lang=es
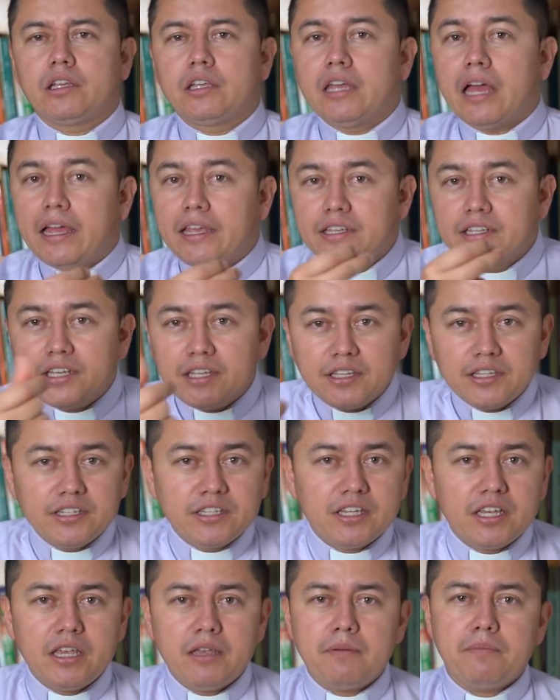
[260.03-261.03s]
Y ahí se
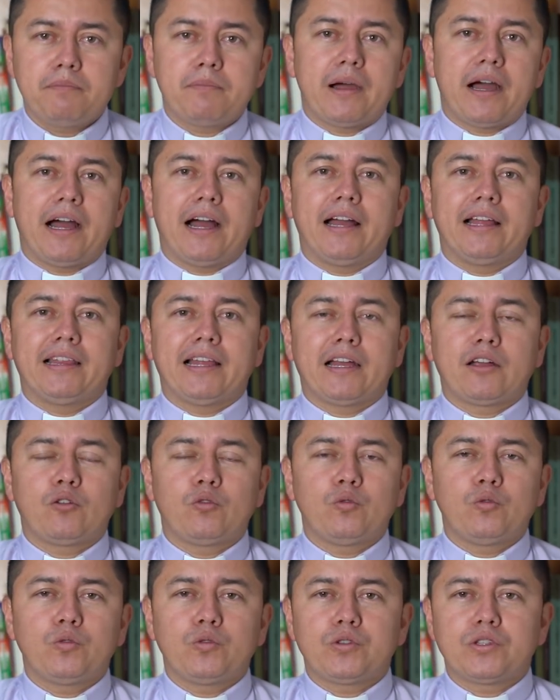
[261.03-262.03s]
disipa la
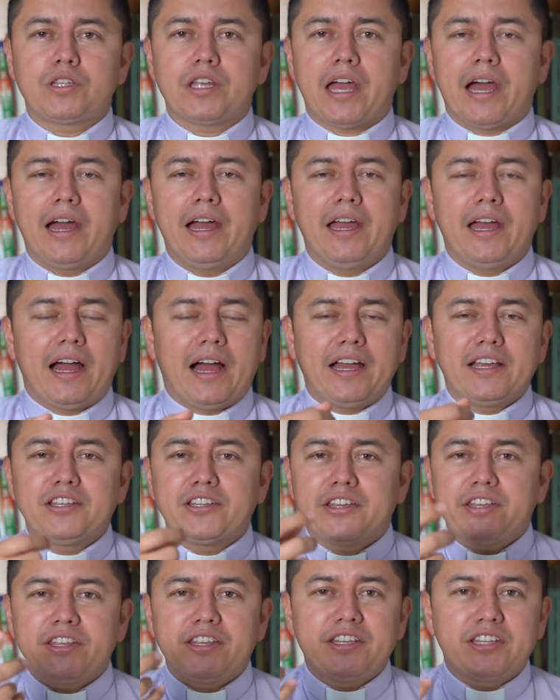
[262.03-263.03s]
angustia, ahí
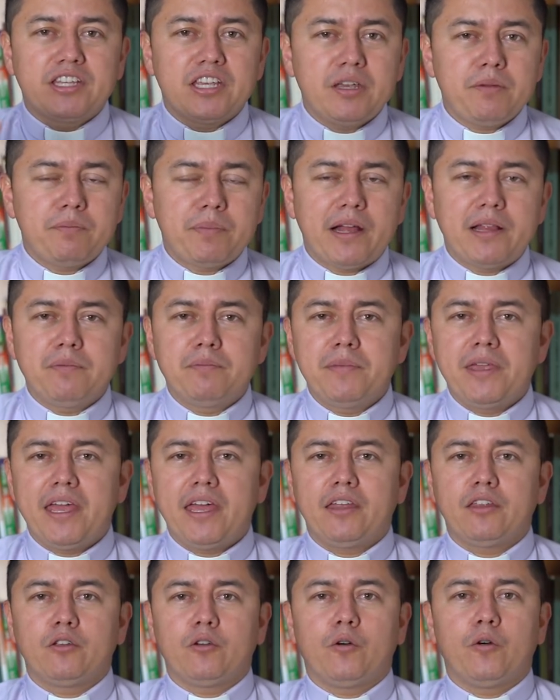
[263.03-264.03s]
se disipa el
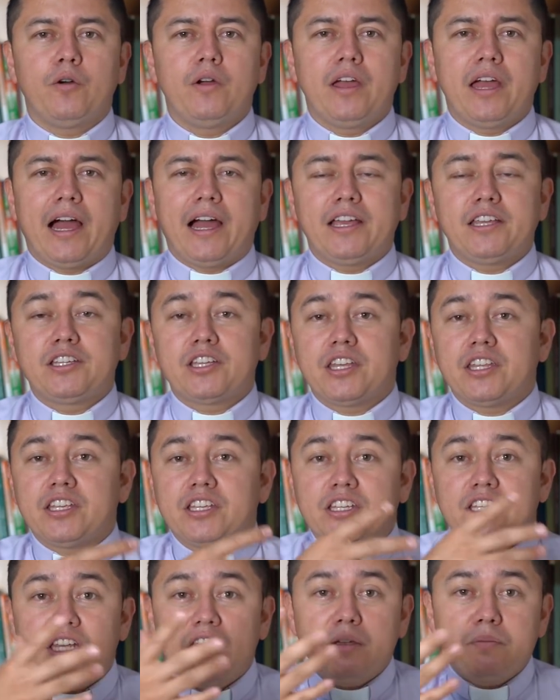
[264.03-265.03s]
miedo, ahí se
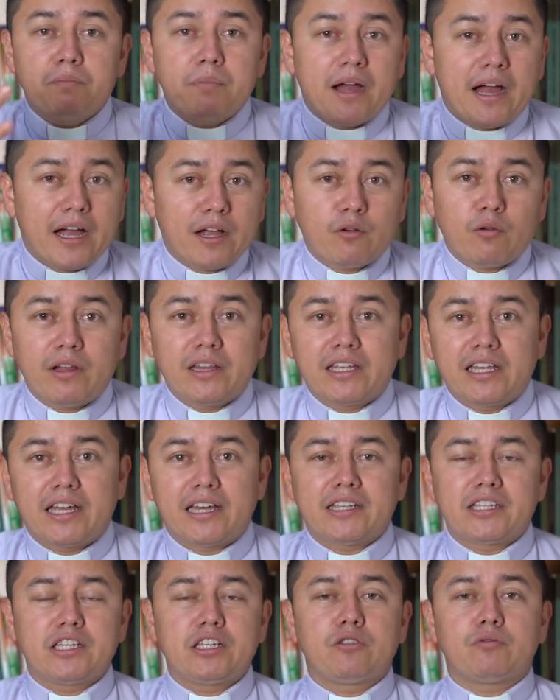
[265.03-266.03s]
disipa
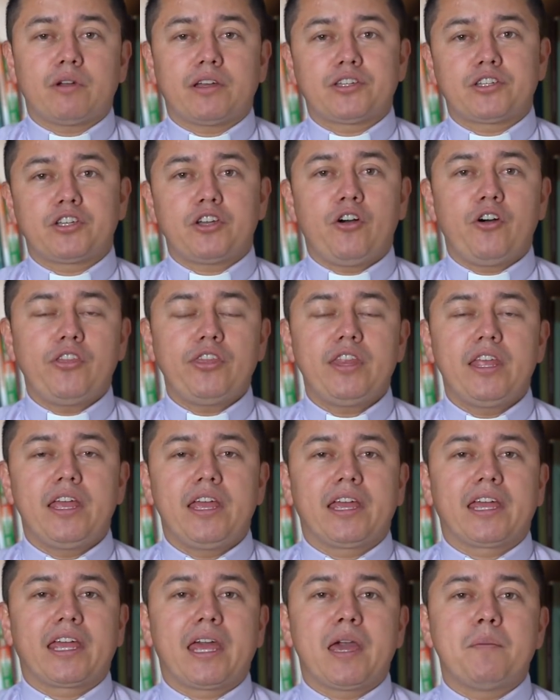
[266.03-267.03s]
cualquier situación
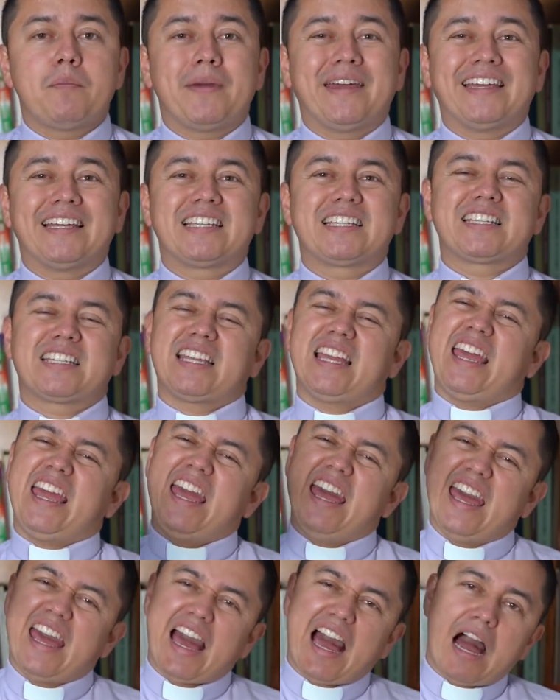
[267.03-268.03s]
que me
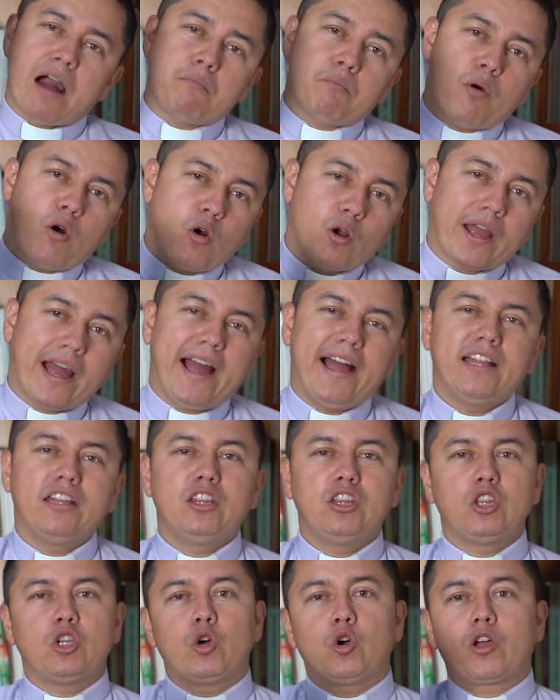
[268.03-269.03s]
esté
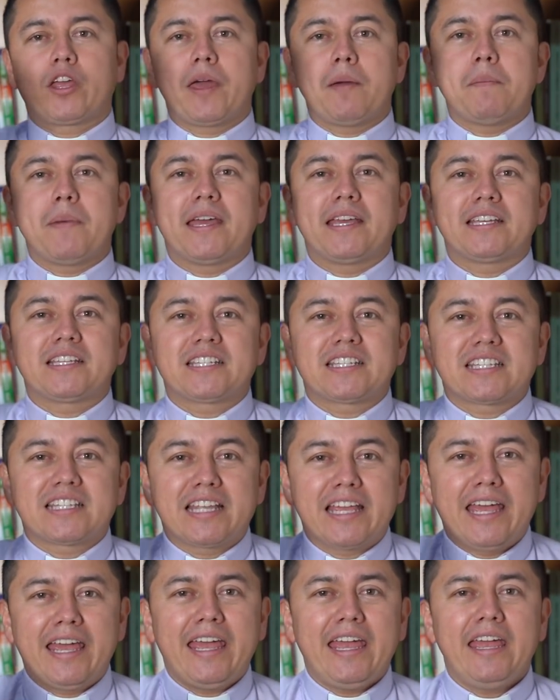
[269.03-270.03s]
apocando, que me
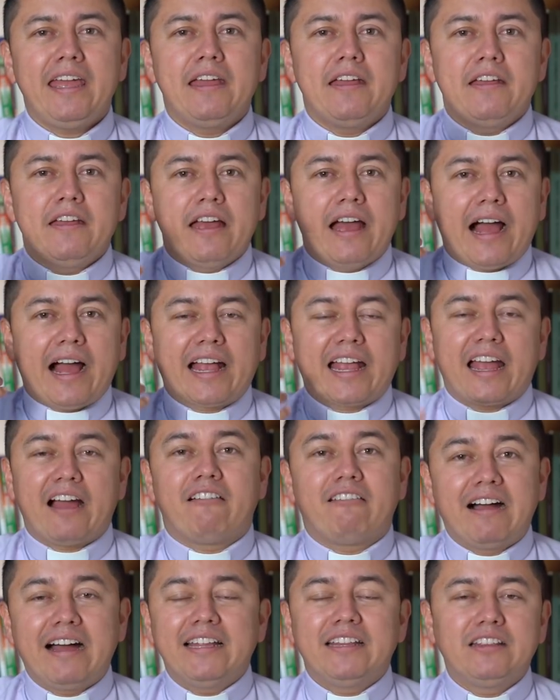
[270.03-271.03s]
esté
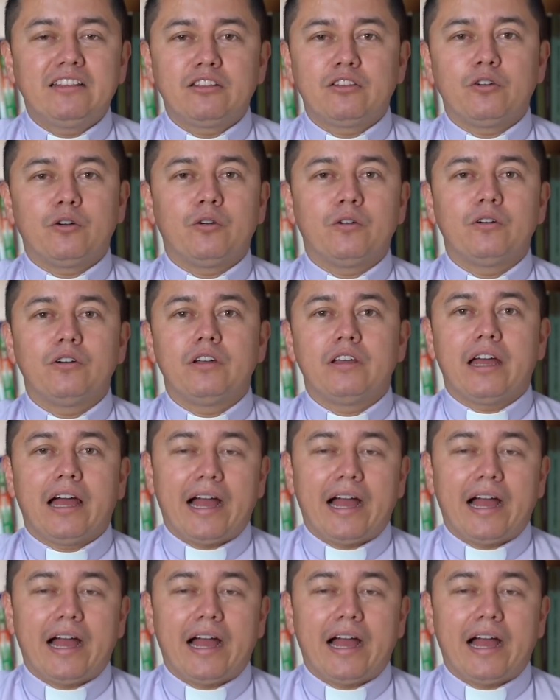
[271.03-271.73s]
acabando.